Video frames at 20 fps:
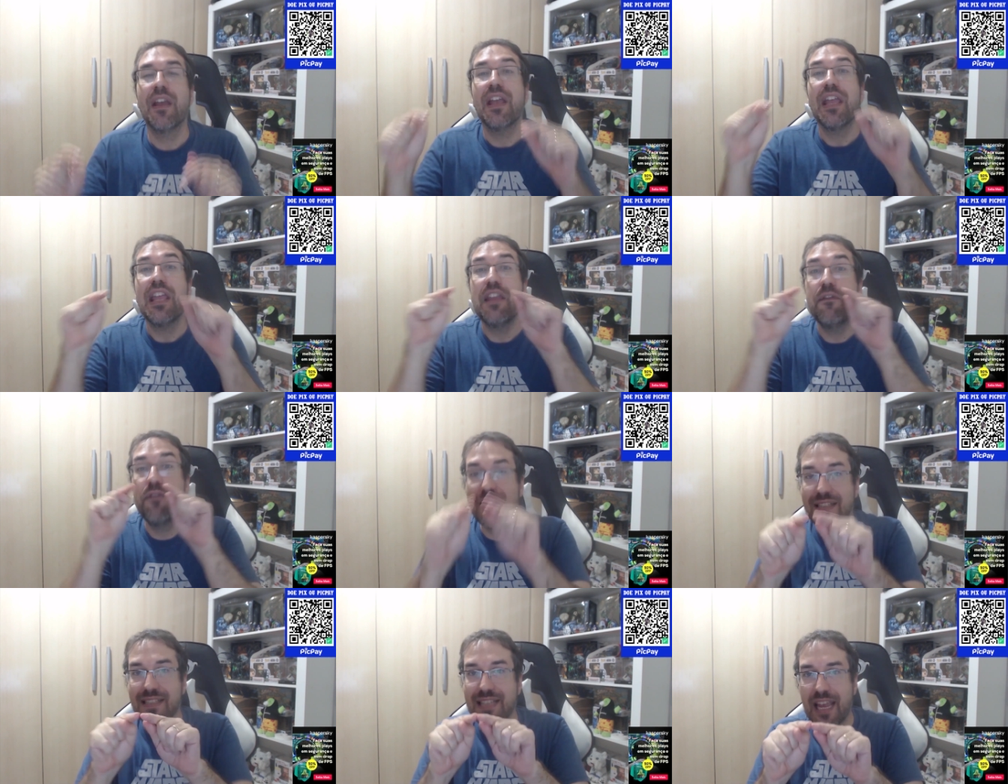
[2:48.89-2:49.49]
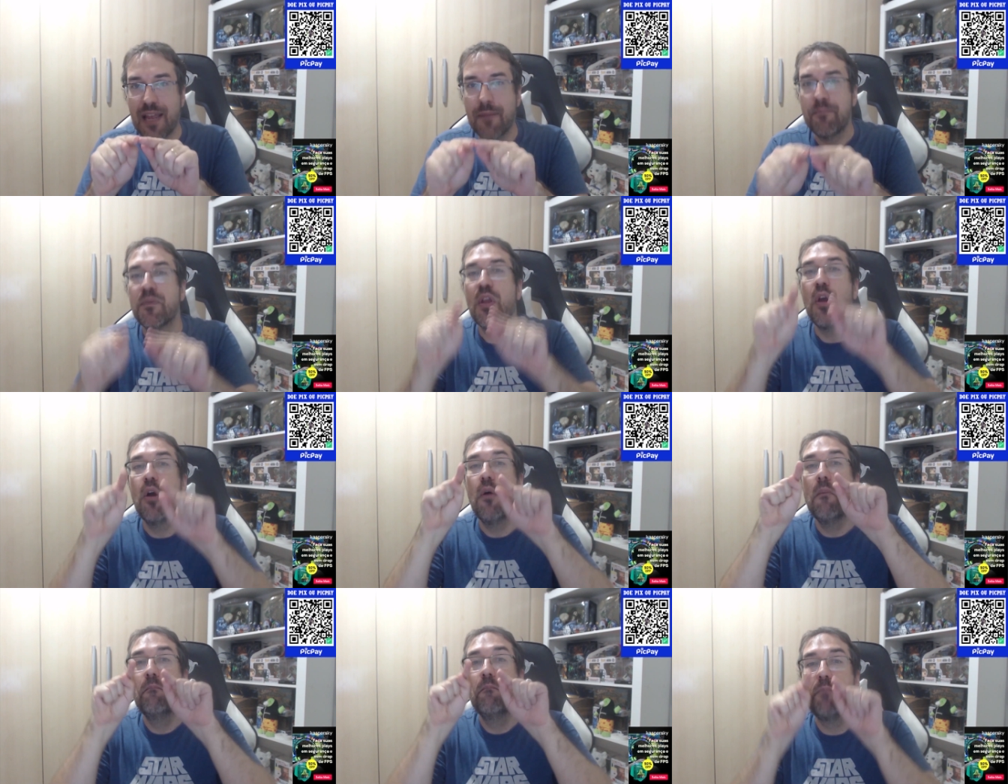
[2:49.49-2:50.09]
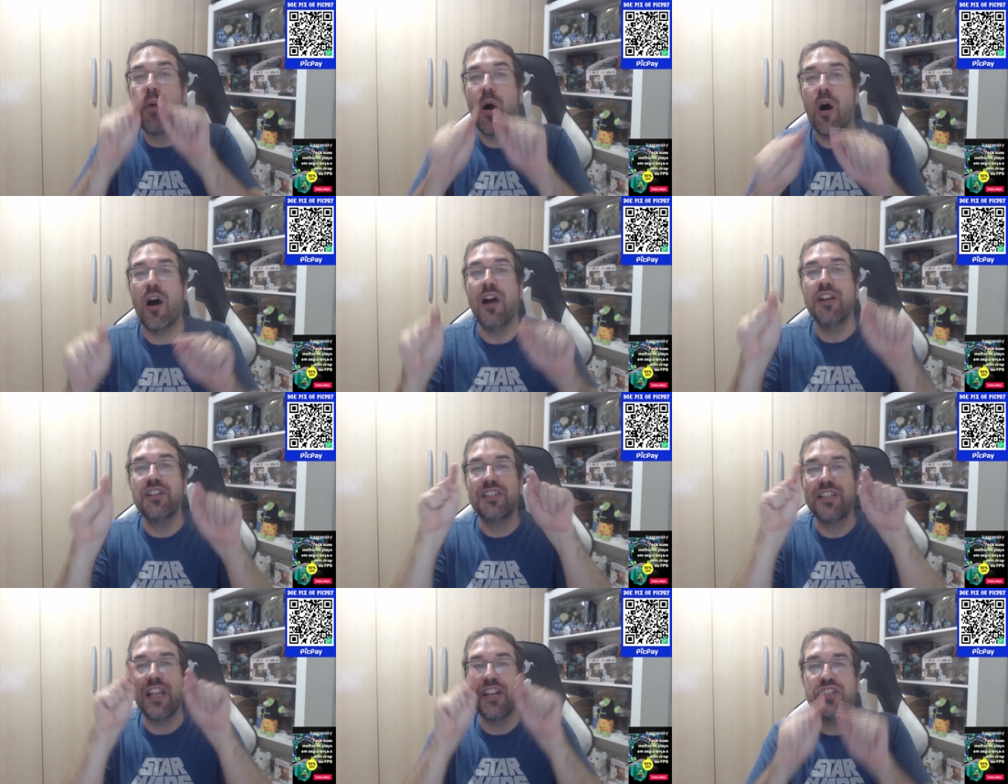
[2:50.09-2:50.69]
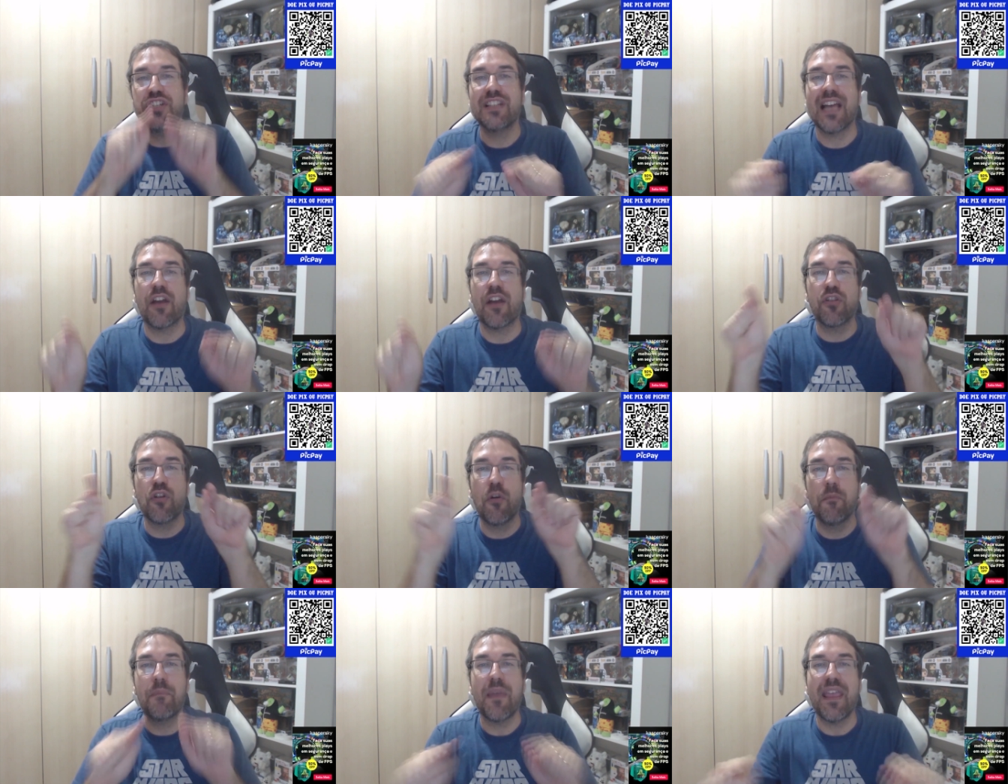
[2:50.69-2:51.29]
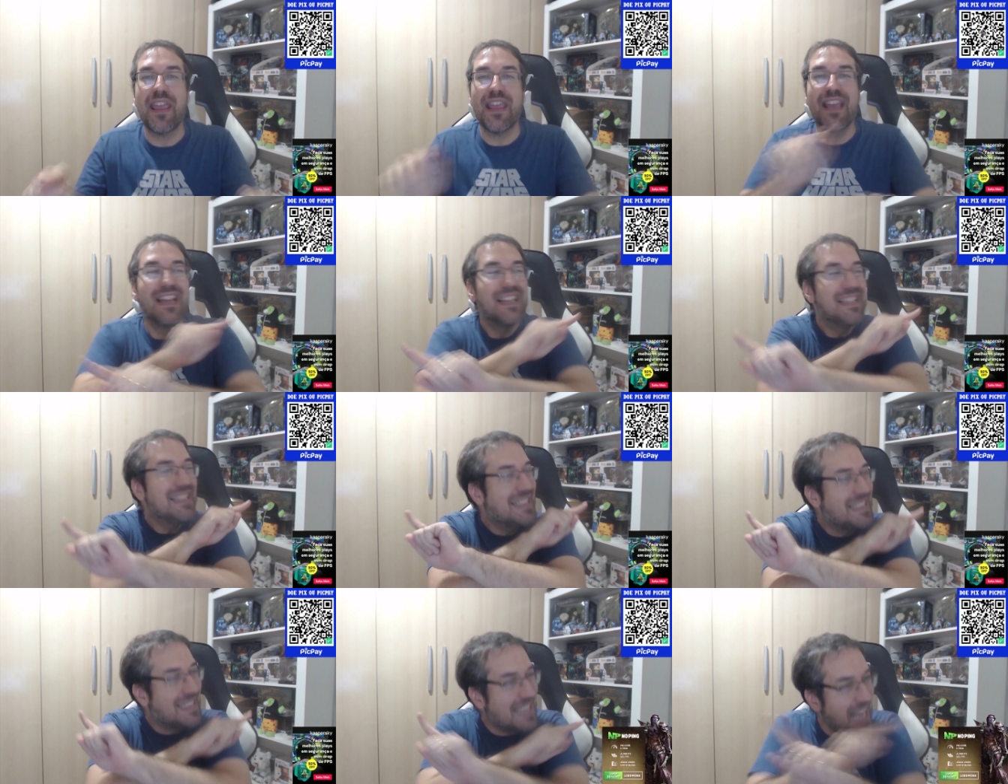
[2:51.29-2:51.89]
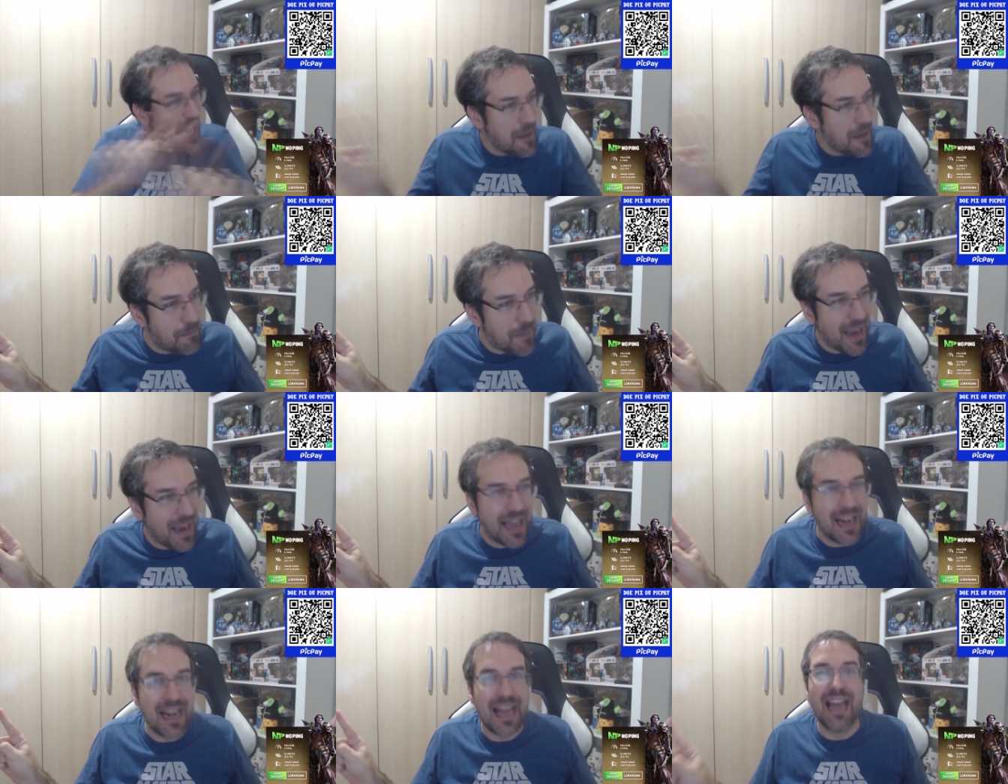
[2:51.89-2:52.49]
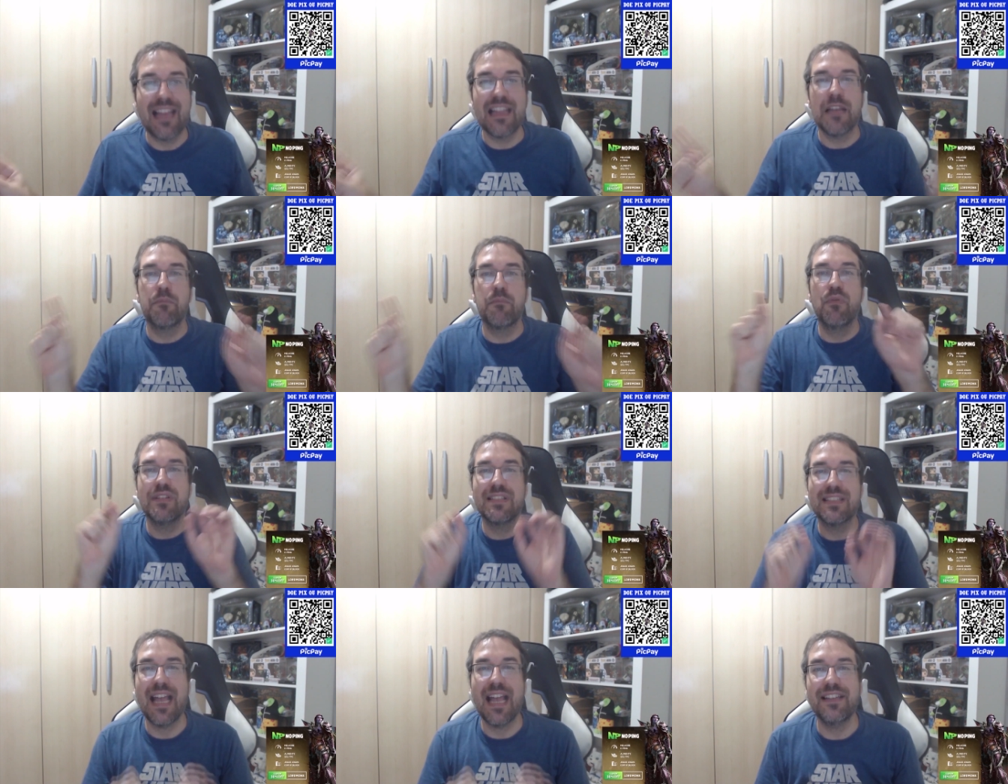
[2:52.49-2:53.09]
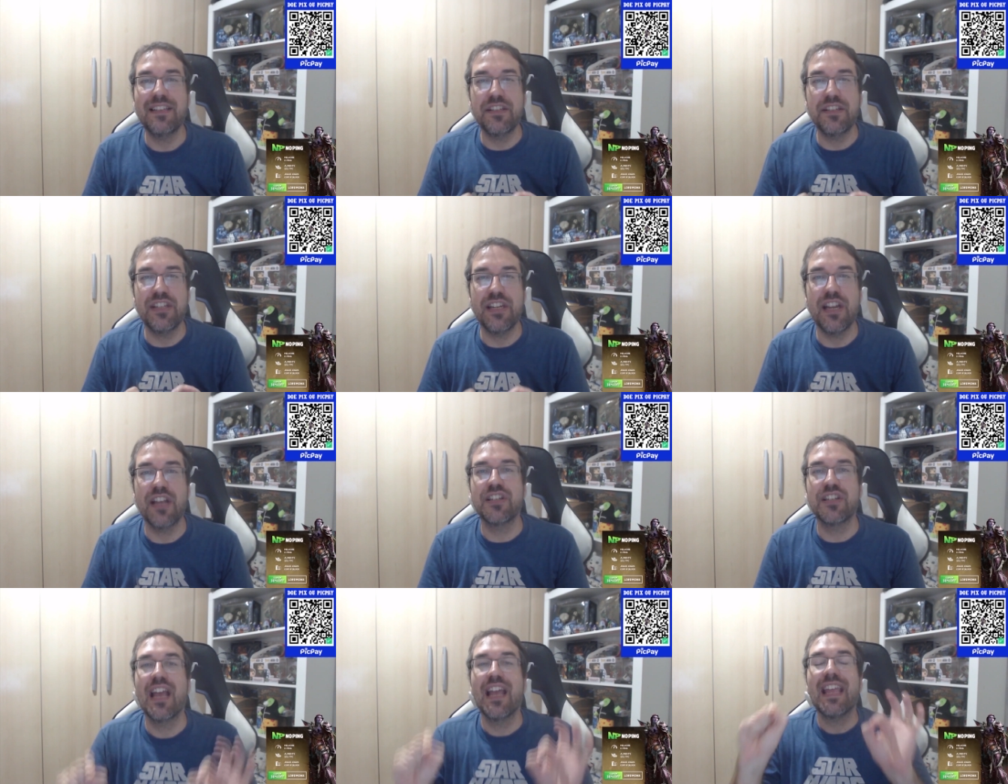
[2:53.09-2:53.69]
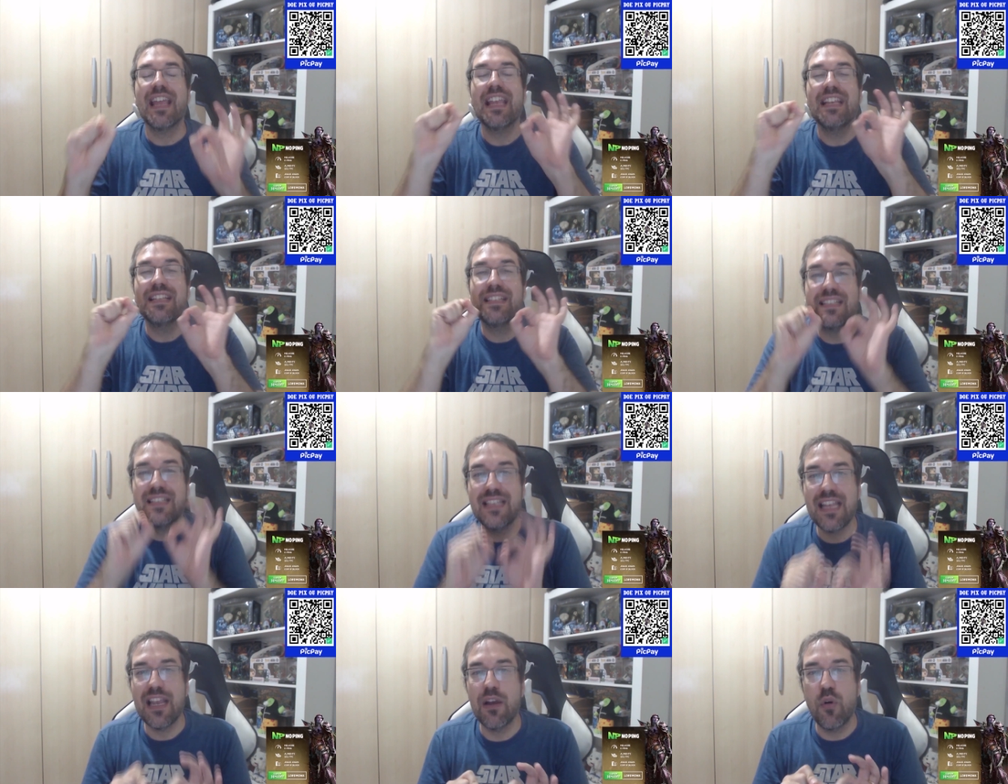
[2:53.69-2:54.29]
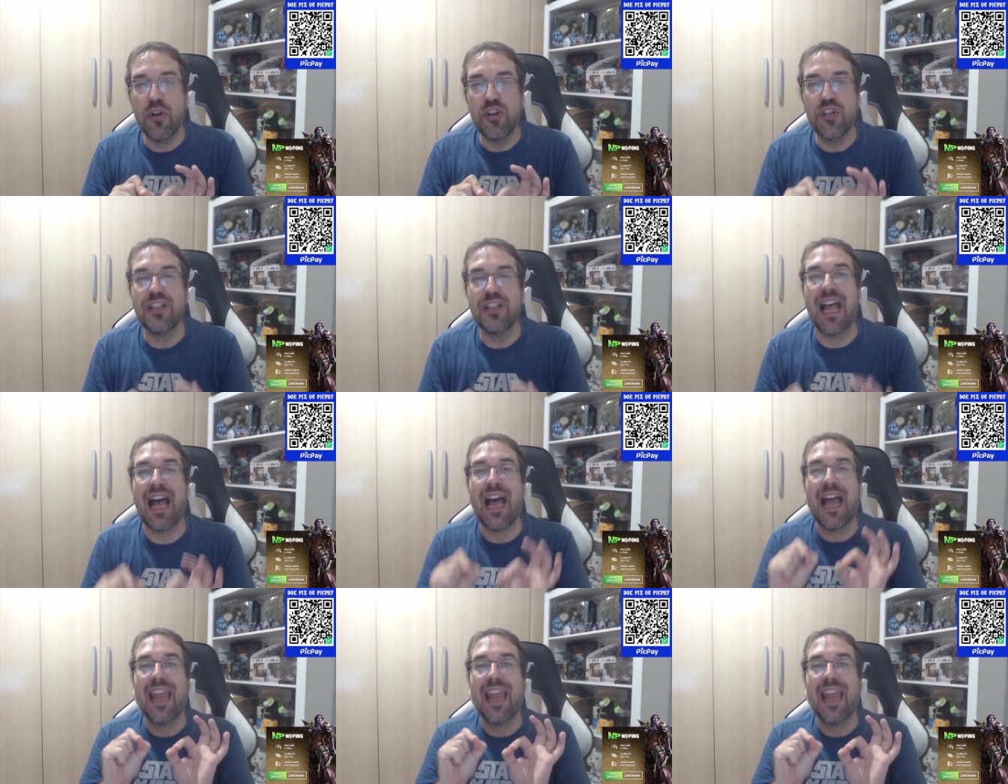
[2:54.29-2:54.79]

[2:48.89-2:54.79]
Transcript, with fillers: E você pode testar o NoPing sem pagar nada por 7 dias e se gostar,